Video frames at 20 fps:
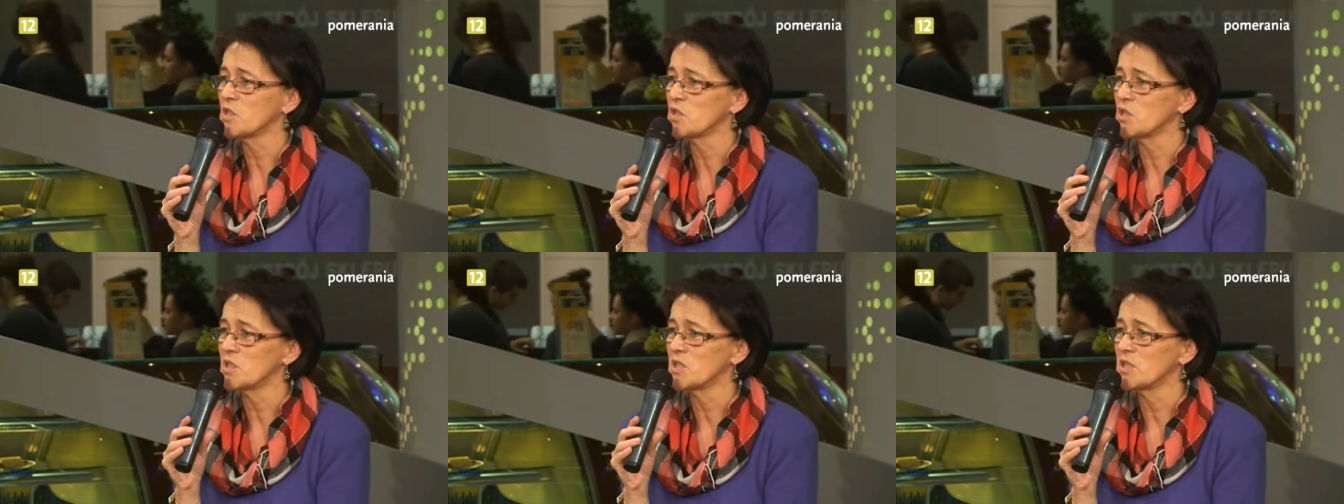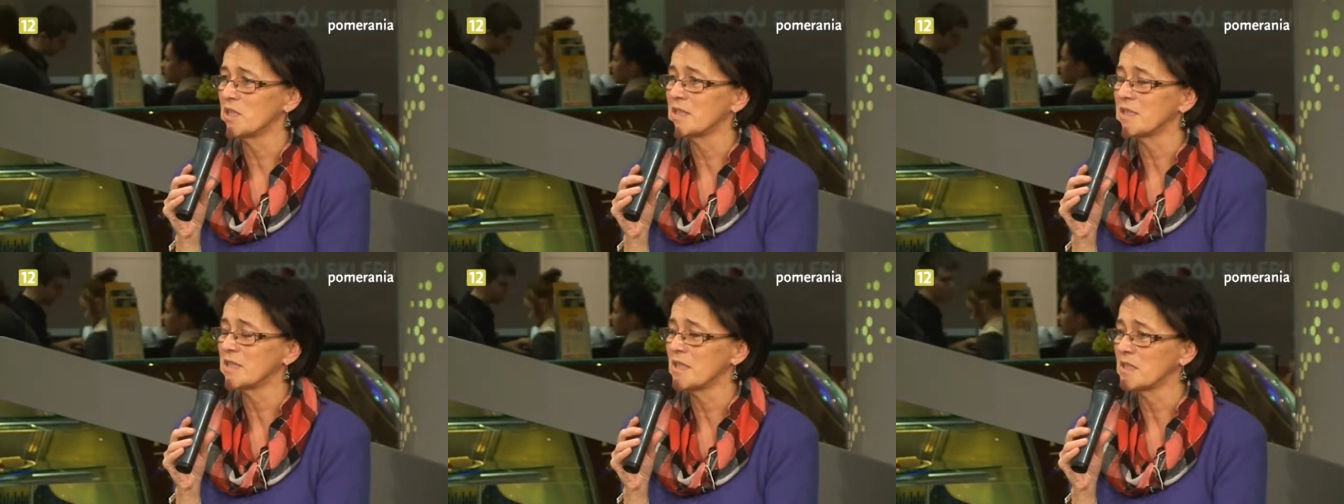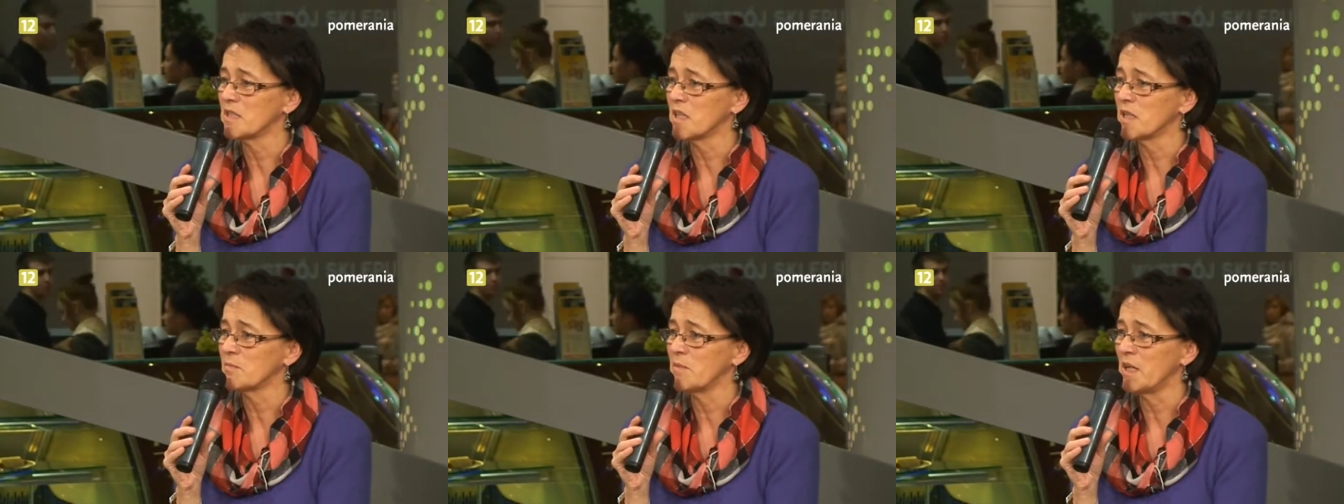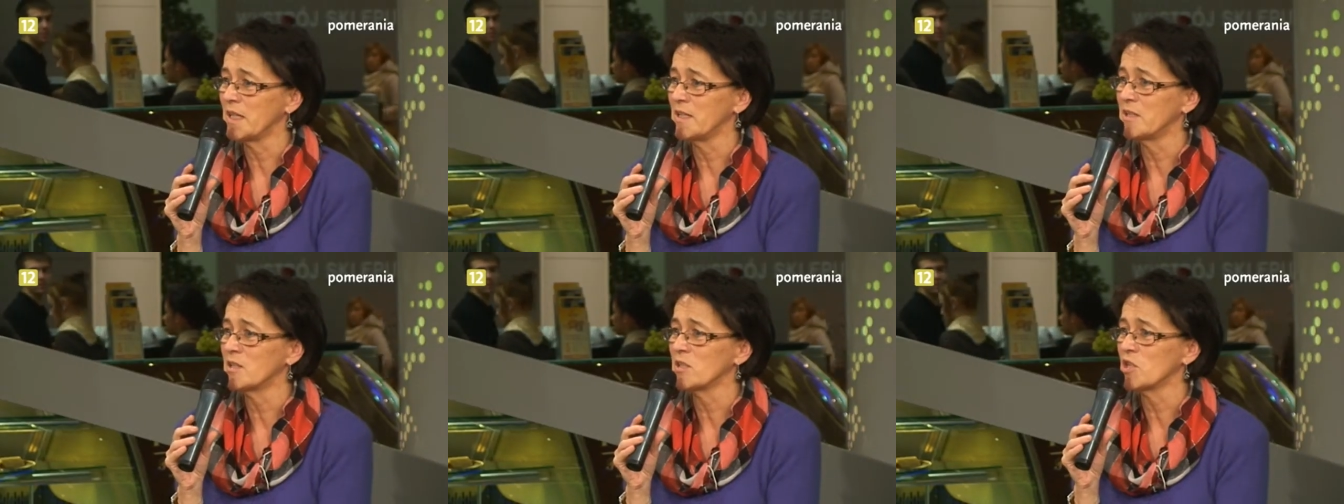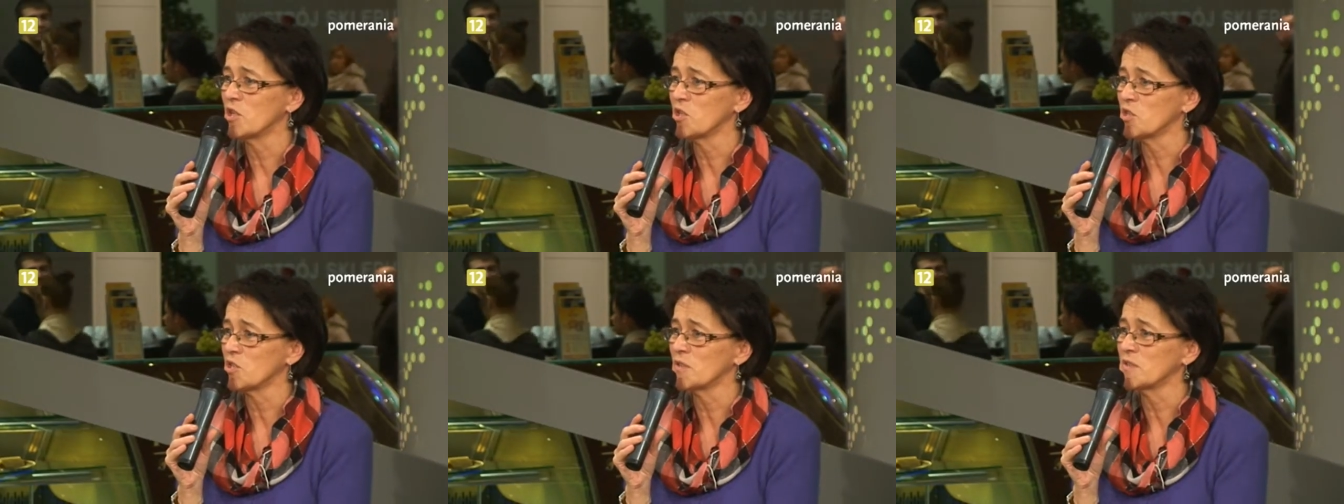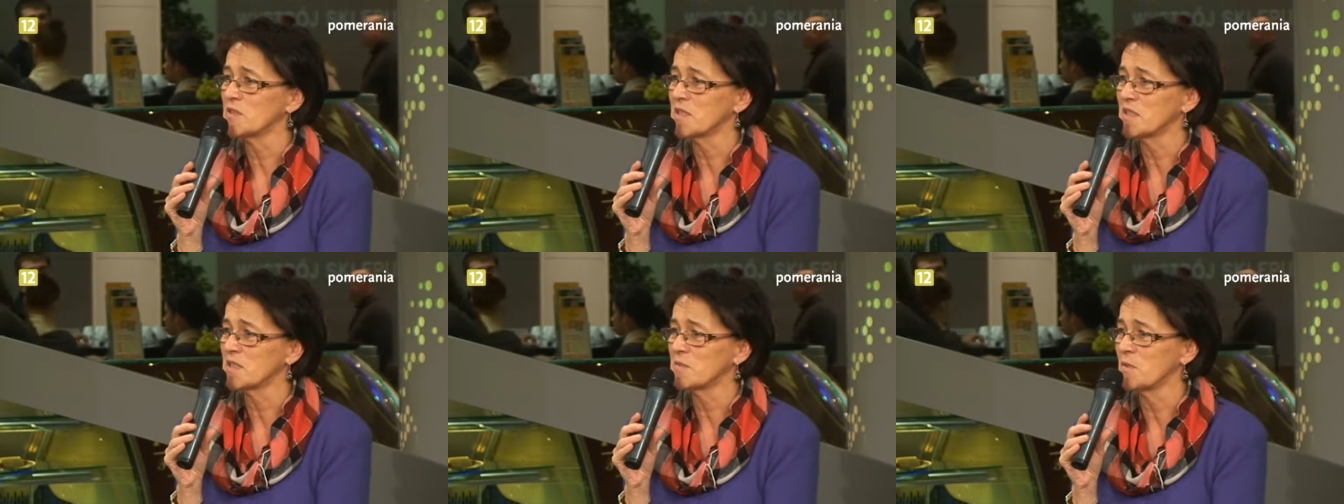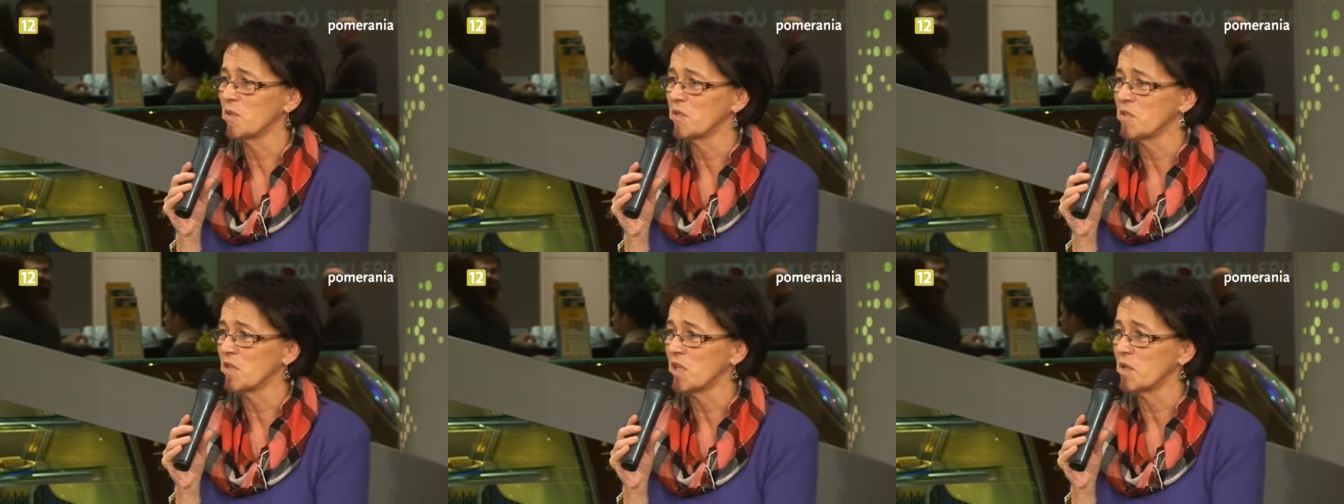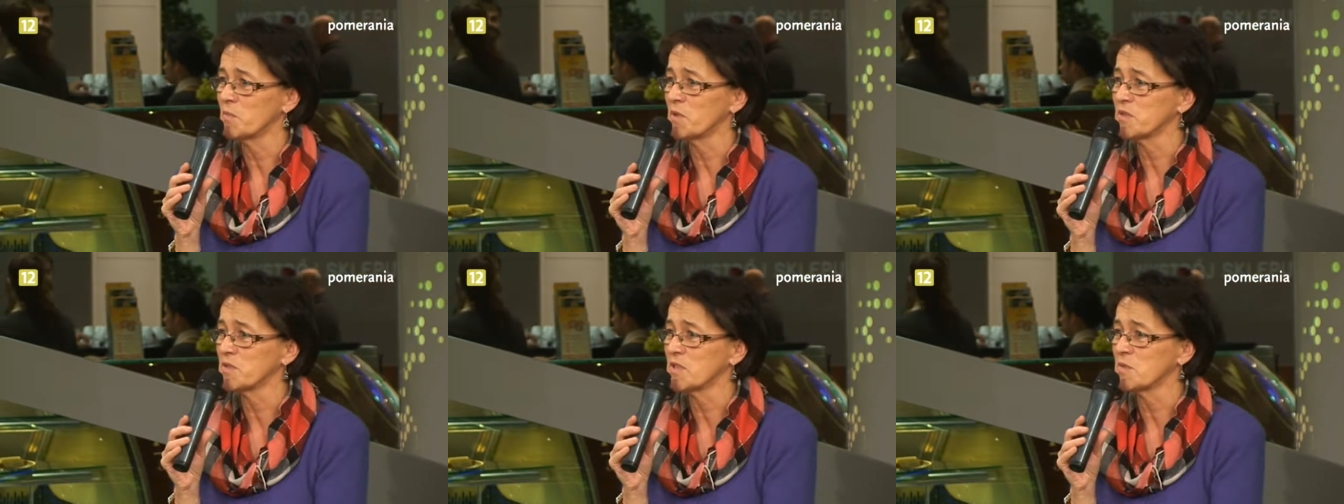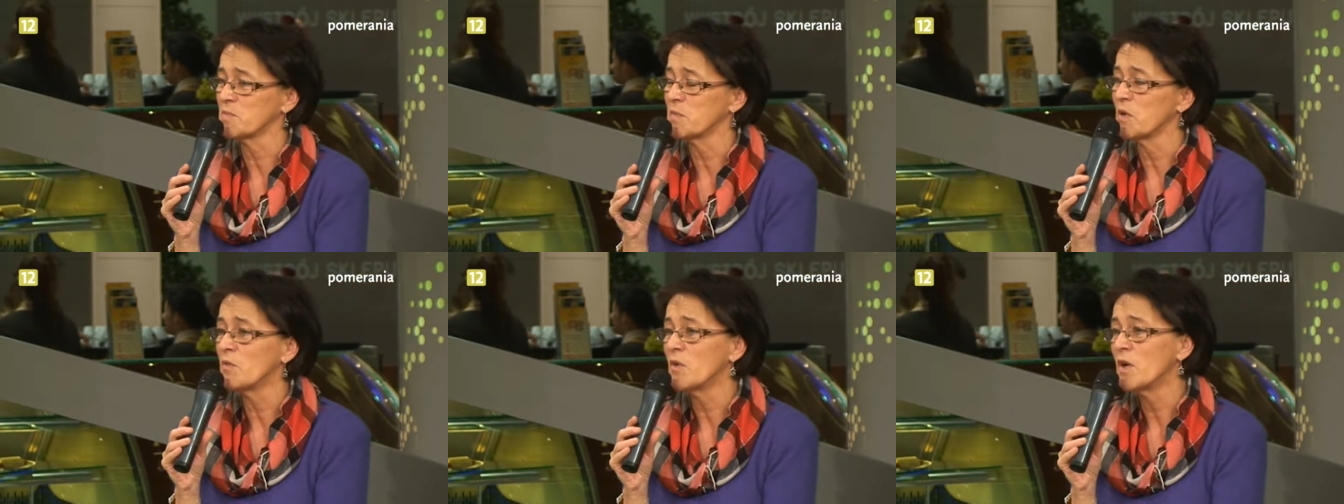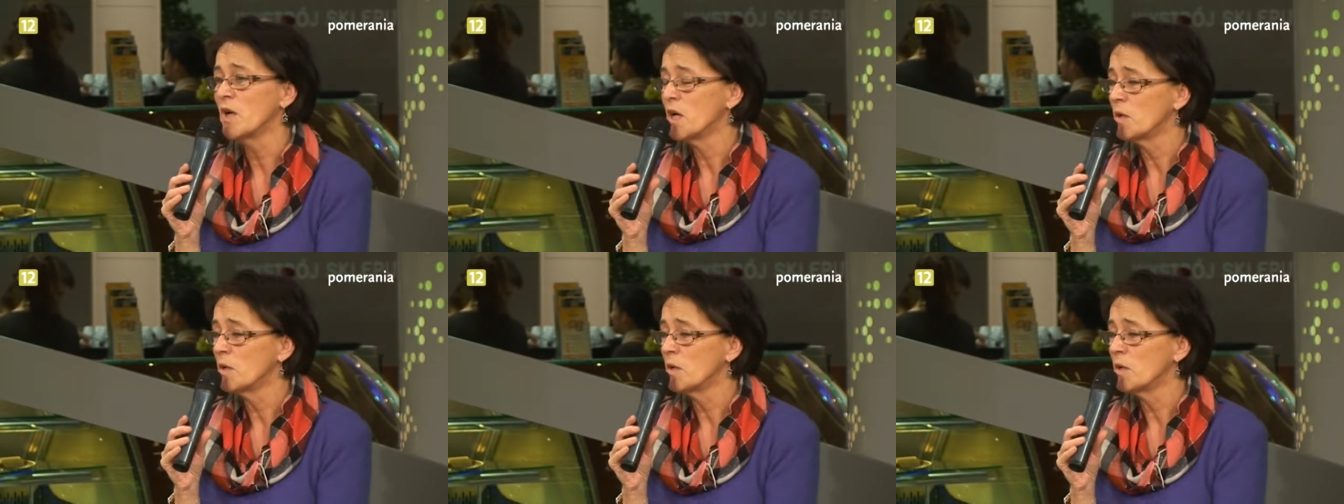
życie z takich maleńkich cząstek, z maleńkich podzespołów,